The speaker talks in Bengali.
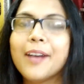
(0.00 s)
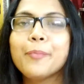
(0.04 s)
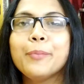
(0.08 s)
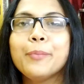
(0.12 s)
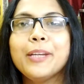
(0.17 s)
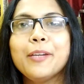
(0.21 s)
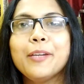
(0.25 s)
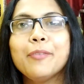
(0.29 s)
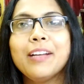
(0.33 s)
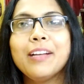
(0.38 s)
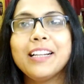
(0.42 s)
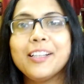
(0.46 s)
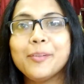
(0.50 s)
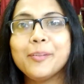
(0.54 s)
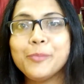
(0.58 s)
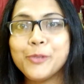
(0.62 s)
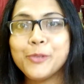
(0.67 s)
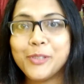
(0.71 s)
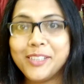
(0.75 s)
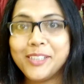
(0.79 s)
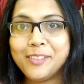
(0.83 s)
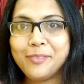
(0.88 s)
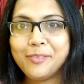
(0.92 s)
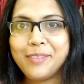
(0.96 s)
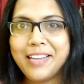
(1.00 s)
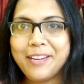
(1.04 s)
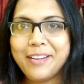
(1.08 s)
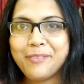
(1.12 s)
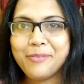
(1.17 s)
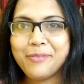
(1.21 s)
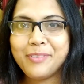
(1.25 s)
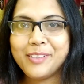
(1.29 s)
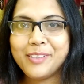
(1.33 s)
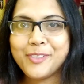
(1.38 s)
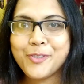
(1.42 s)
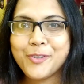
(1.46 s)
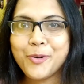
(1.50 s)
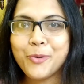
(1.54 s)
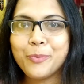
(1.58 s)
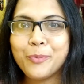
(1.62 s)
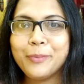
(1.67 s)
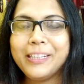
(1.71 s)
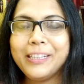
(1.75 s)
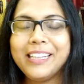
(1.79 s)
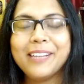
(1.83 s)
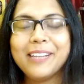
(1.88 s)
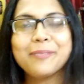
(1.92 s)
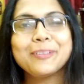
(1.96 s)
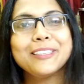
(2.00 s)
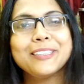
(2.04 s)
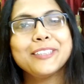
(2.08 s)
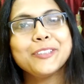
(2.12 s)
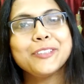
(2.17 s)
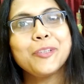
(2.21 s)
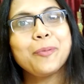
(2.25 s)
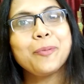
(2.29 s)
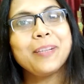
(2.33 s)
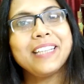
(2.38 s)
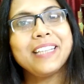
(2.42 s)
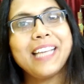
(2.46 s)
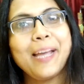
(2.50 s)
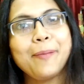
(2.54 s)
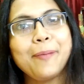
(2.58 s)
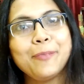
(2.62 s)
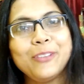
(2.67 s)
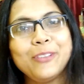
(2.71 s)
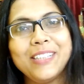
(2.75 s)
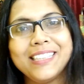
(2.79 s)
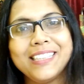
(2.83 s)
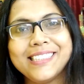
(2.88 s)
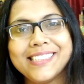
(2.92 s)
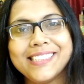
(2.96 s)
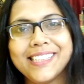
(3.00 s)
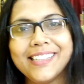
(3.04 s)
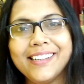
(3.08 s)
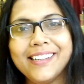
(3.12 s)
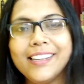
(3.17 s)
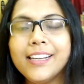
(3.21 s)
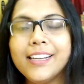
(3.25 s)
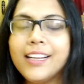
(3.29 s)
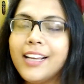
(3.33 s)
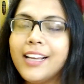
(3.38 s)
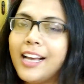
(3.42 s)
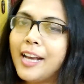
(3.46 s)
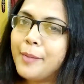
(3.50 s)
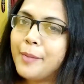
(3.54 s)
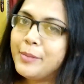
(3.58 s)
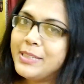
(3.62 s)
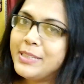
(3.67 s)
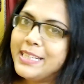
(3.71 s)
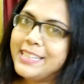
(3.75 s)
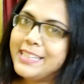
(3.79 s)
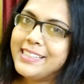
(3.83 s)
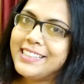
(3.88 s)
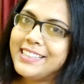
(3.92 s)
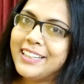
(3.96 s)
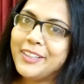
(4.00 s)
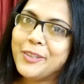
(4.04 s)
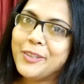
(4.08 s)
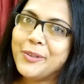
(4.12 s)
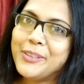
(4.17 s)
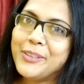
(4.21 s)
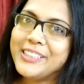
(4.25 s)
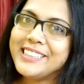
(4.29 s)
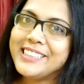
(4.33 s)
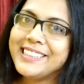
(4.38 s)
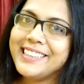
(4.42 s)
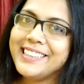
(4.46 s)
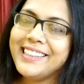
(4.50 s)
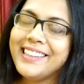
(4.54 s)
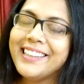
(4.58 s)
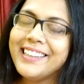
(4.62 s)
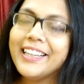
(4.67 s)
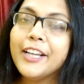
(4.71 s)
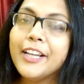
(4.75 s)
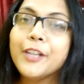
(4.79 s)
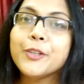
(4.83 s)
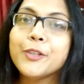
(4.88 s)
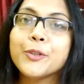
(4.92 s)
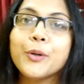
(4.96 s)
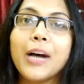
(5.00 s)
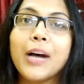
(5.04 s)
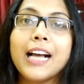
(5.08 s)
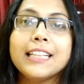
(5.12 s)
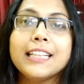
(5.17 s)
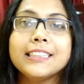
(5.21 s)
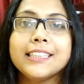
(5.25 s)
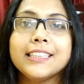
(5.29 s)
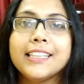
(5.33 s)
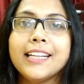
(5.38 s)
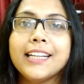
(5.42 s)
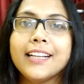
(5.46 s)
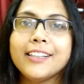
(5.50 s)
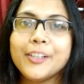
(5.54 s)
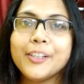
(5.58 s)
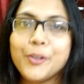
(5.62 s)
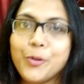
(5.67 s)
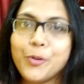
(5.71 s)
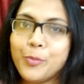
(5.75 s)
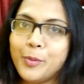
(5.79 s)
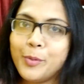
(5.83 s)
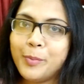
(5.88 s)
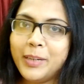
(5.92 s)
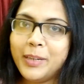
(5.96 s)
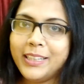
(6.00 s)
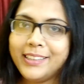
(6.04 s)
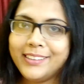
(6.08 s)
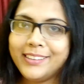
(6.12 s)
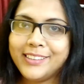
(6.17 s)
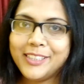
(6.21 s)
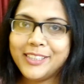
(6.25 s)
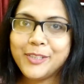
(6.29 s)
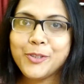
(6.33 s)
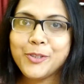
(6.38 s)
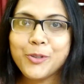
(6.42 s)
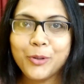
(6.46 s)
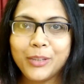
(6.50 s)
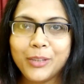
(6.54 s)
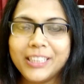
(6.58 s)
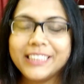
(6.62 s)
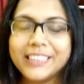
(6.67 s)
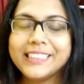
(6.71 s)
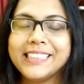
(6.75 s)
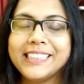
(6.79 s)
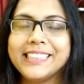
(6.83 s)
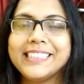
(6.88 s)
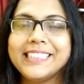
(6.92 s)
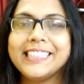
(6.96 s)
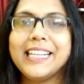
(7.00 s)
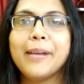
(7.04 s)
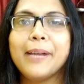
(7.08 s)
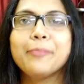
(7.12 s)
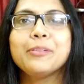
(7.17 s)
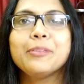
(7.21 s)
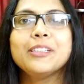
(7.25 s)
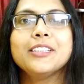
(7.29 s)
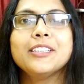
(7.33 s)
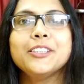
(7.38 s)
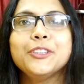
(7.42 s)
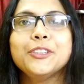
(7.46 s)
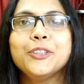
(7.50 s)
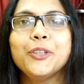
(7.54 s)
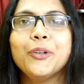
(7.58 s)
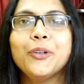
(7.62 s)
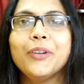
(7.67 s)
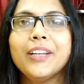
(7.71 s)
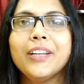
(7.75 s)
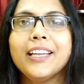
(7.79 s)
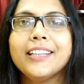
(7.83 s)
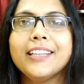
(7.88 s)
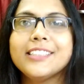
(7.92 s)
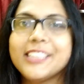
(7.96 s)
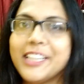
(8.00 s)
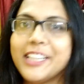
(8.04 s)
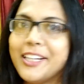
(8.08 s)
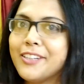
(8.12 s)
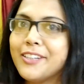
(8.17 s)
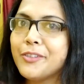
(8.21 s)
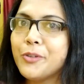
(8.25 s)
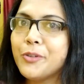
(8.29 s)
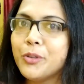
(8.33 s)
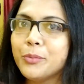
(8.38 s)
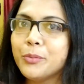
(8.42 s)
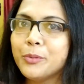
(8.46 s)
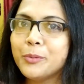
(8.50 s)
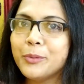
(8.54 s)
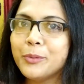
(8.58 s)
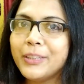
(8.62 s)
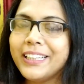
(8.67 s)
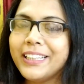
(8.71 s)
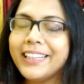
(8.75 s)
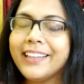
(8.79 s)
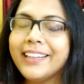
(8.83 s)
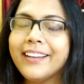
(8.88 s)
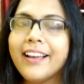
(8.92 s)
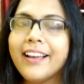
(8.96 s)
বিগ ওয়েলকাম টু লিভ লাইফ উইথ সৌমি আপনারা সবাই কেমন আছেন আমি ঠিকঠাক রয়েছি তো আজকের একটা রবিবারের দিন চলে এসেছি আপনাদের সঙ্গে শেয়ার করব বলে